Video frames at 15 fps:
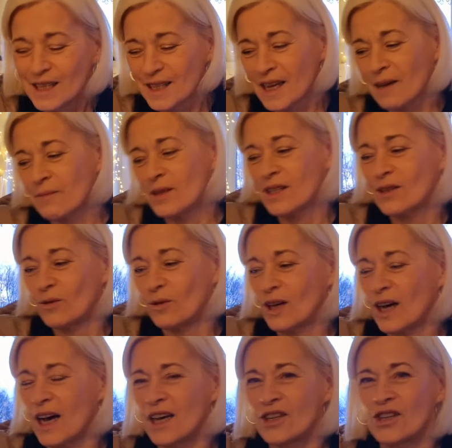sami z
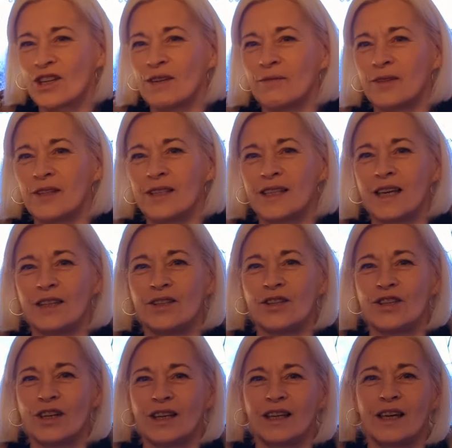kucharzem, więc ja
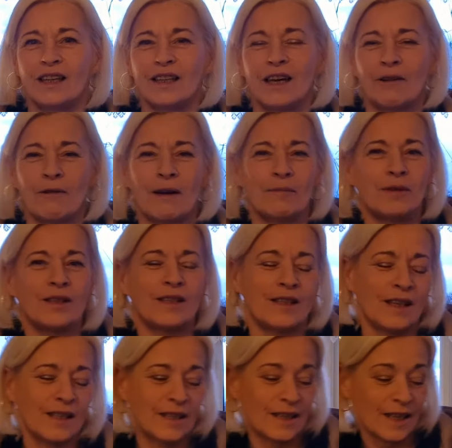dzisiaj ganiałam i z
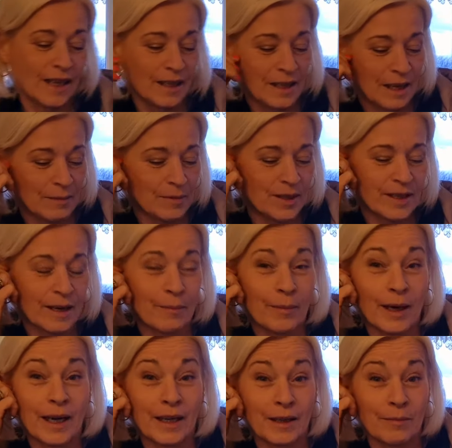jedzeniem, i za
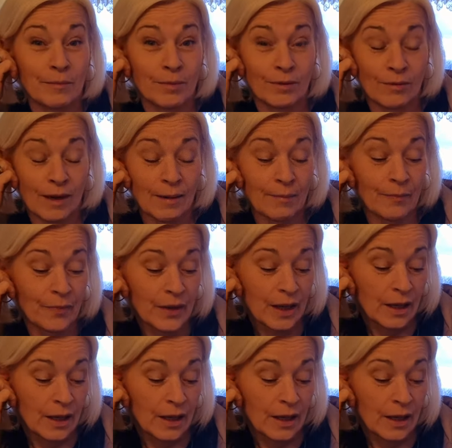barem byłam.